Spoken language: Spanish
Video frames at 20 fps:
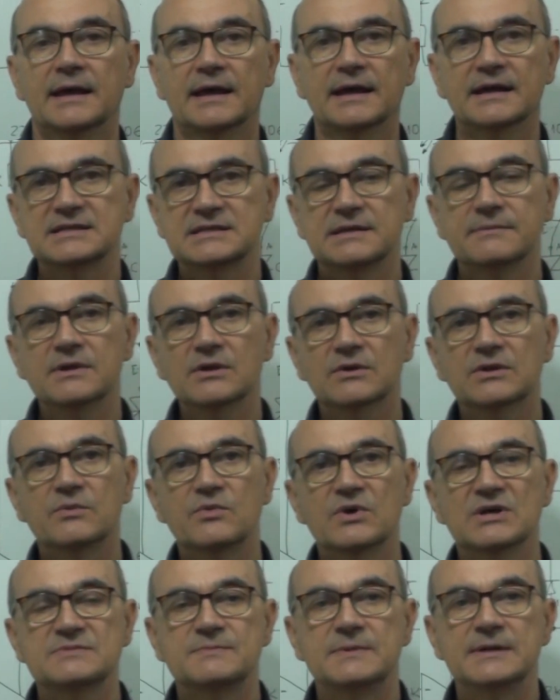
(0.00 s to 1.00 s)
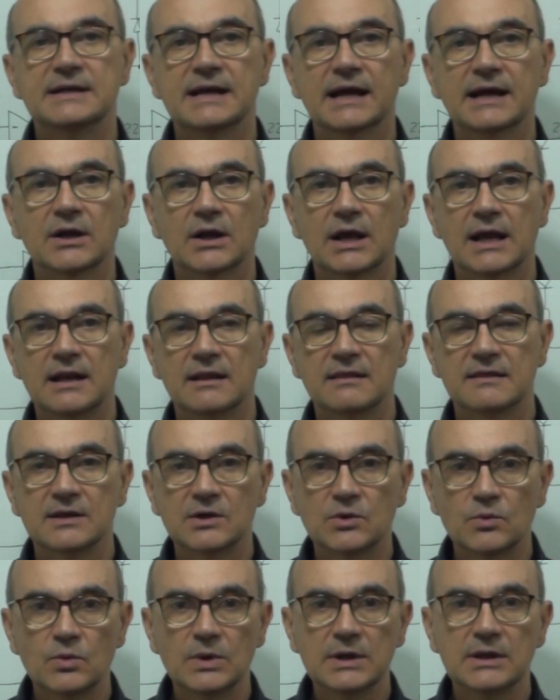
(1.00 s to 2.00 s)
En este vídeo te voy a explicar el
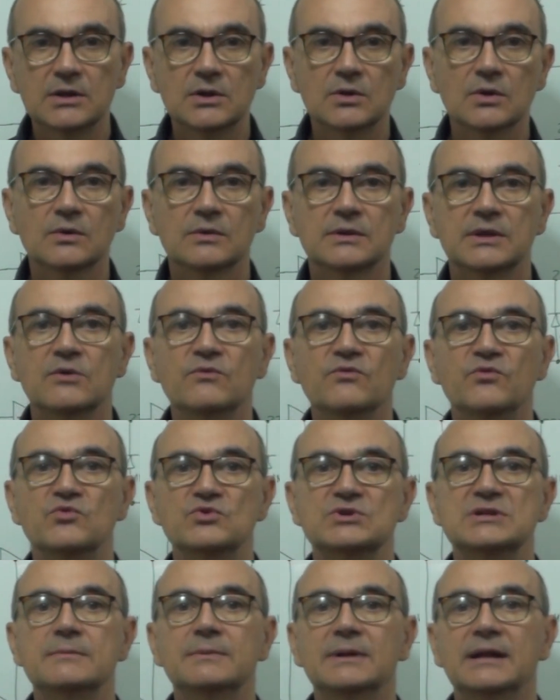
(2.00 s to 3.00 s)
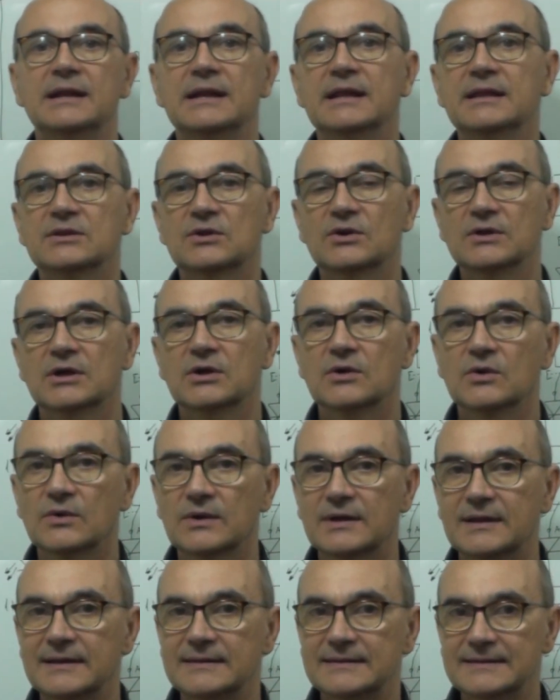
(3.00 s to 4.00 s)
circuito de un fusible
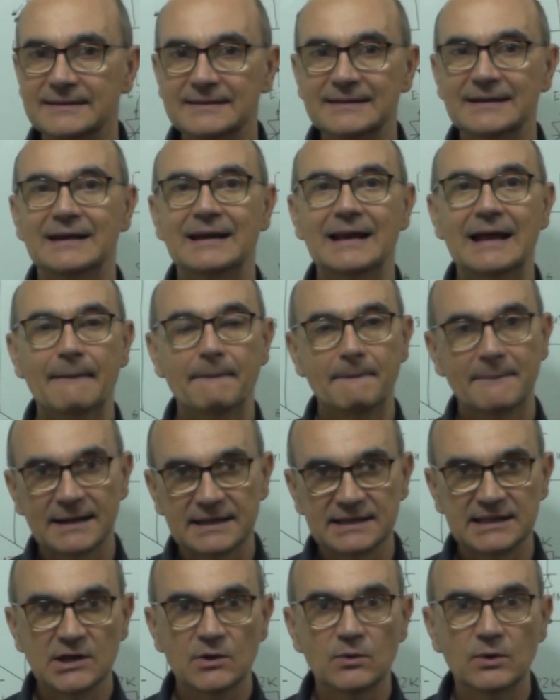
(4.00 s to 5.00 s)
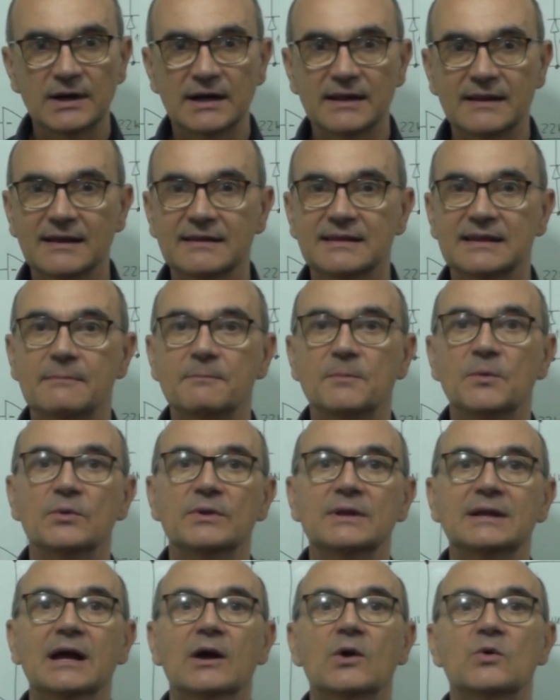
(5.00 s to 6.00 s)
electrónico que tiene la particularidad de
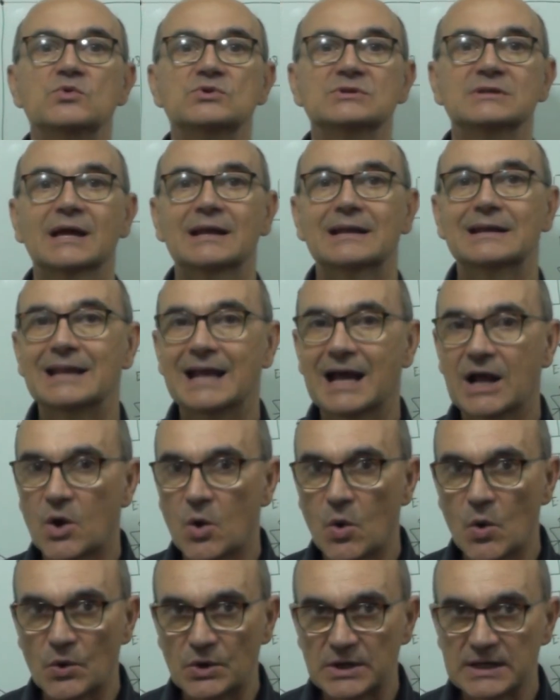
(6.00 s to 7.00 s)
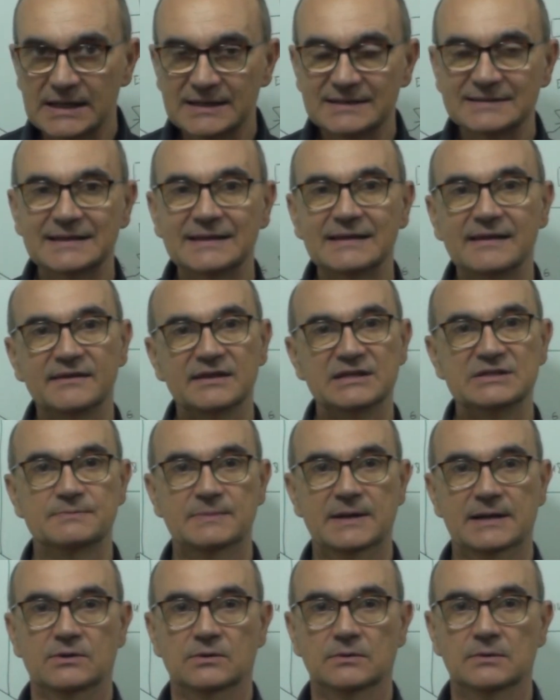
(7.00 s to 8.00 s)
poder ajustar la corriente de
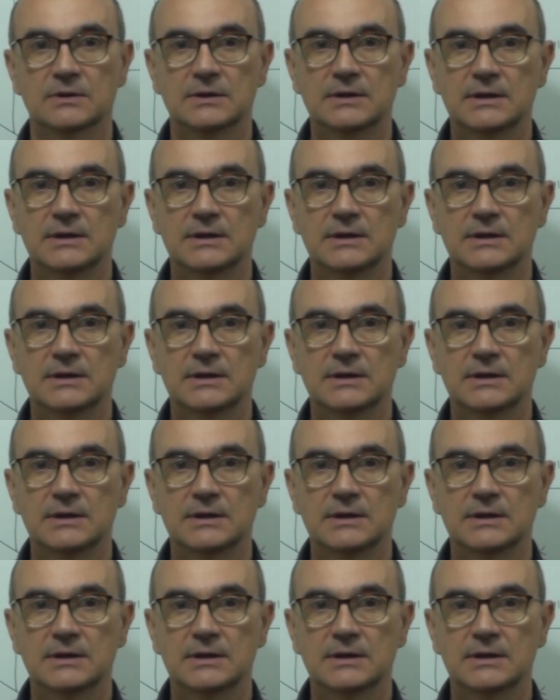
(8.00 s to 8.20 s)
disparo.